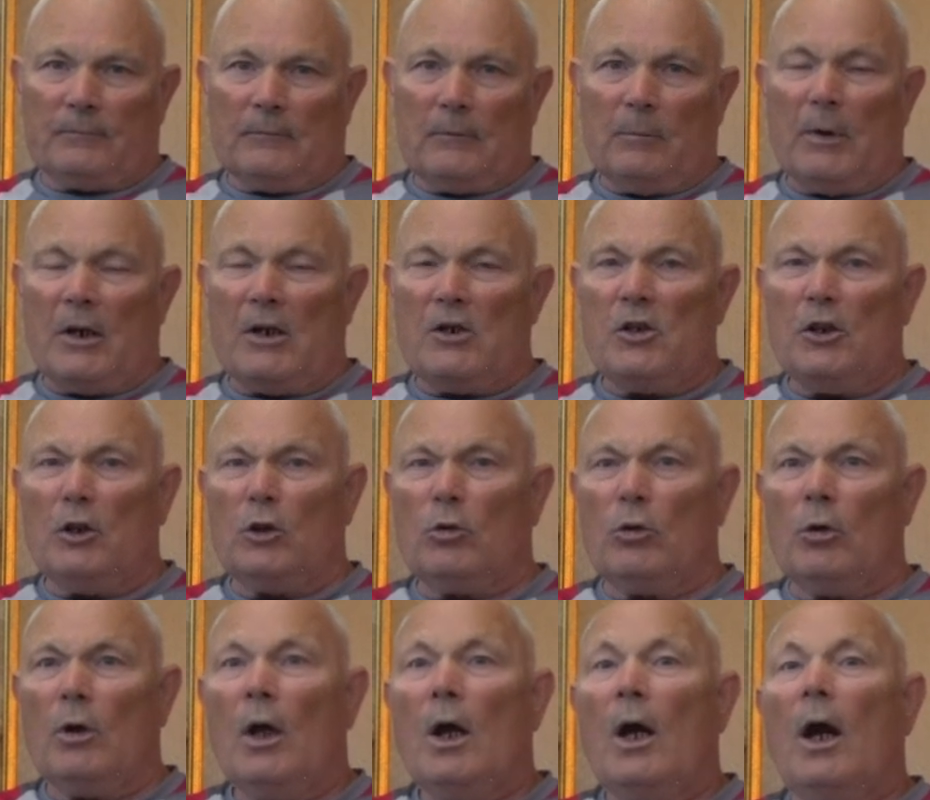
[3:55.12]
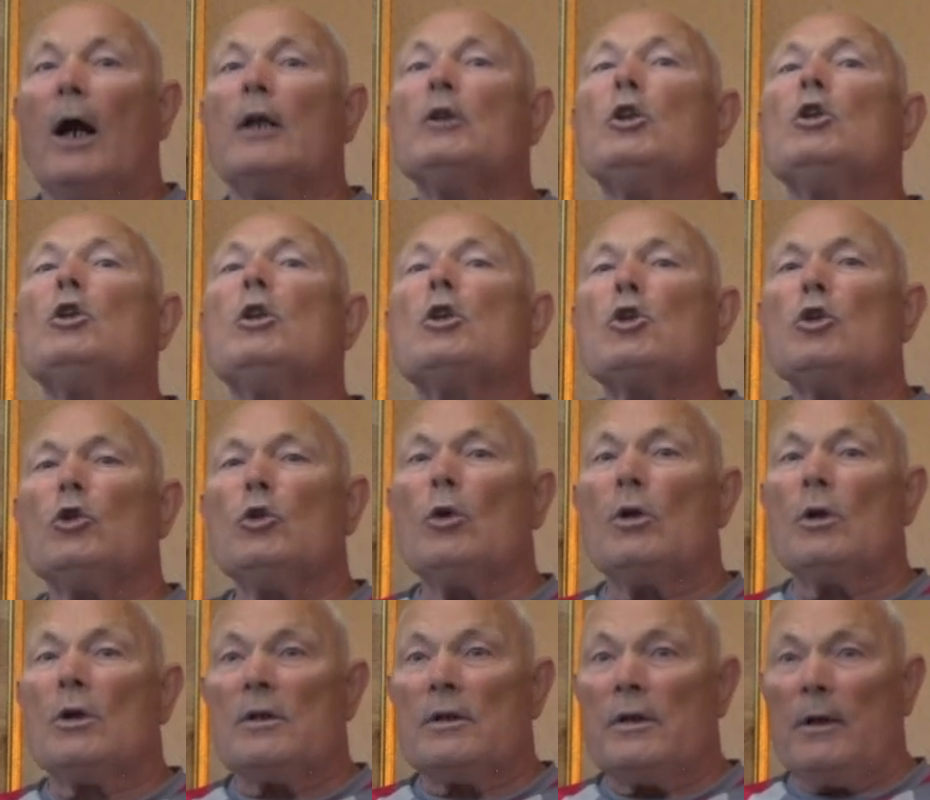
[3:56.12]
морозилку, оно
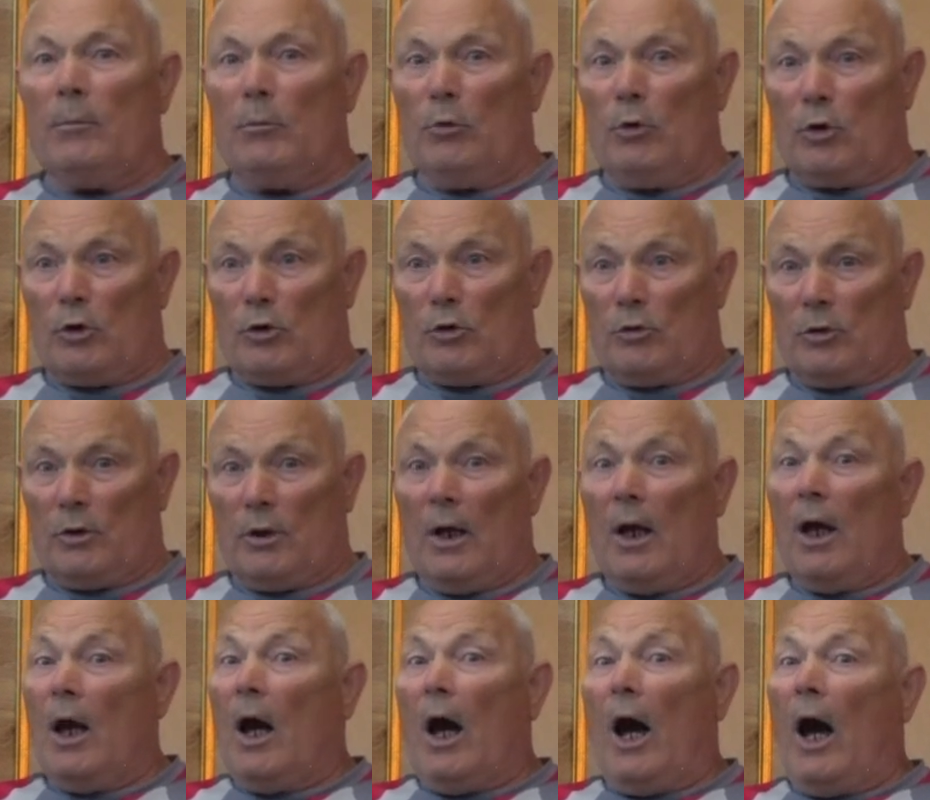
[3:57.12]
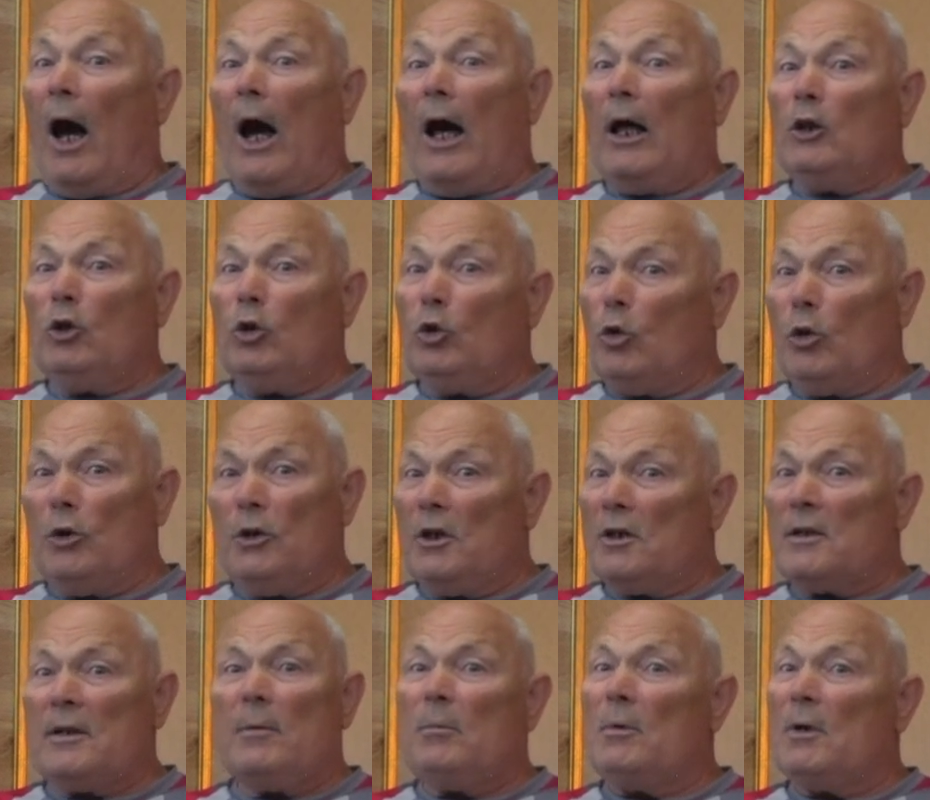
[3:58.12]
должно замерзнуть. А оно
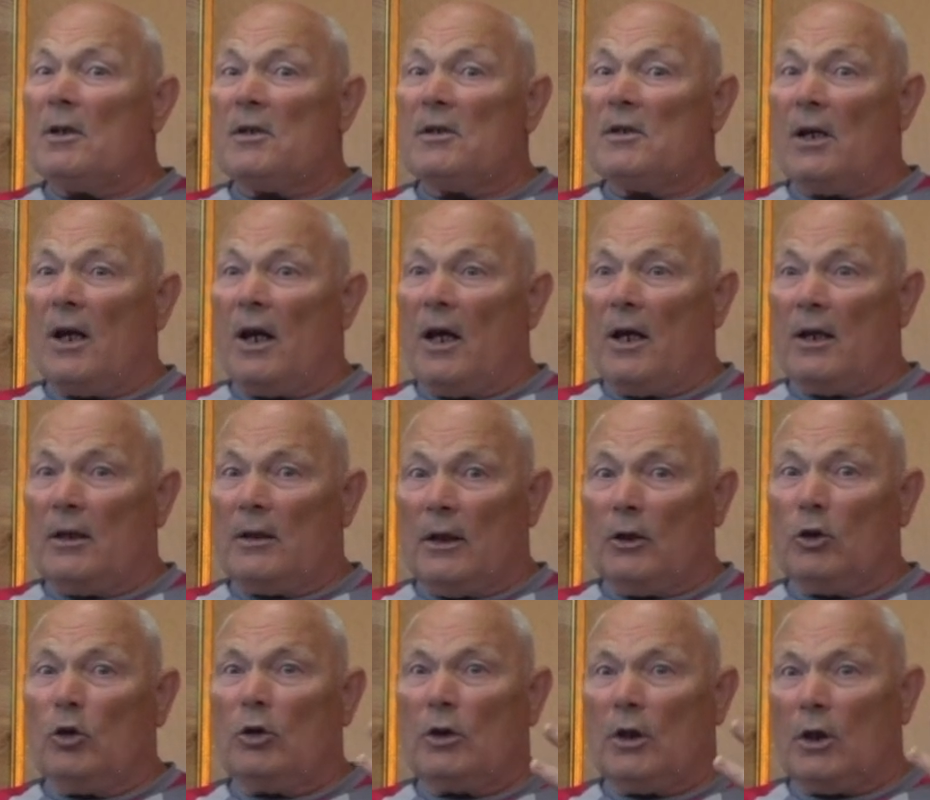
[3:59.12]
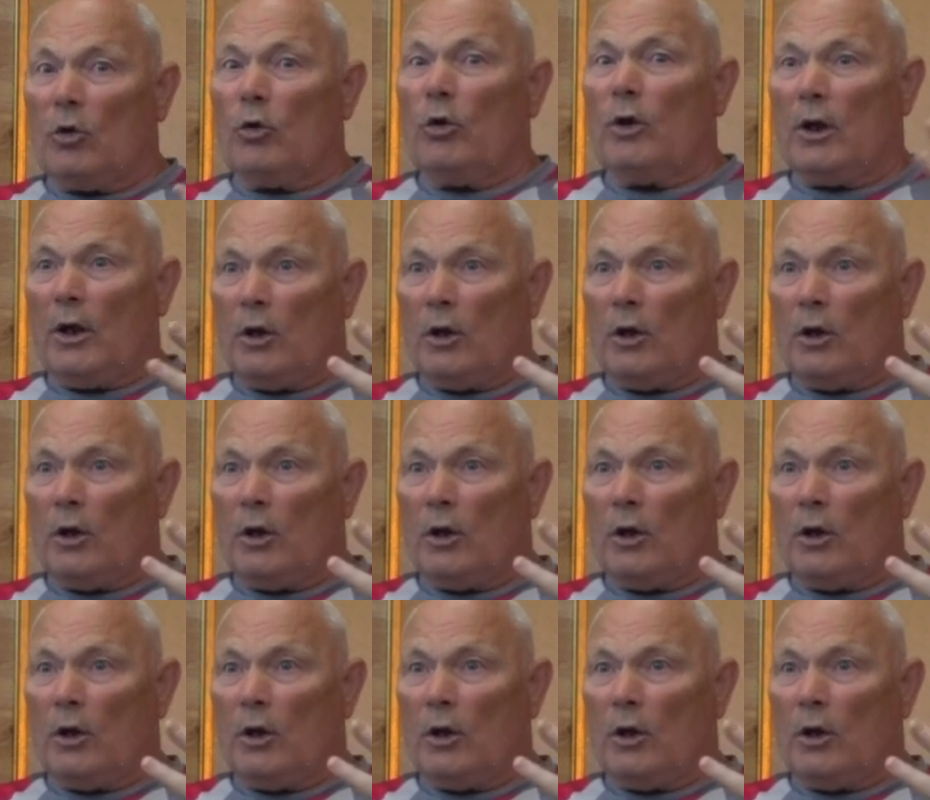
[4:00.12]
не замерзает, оно такое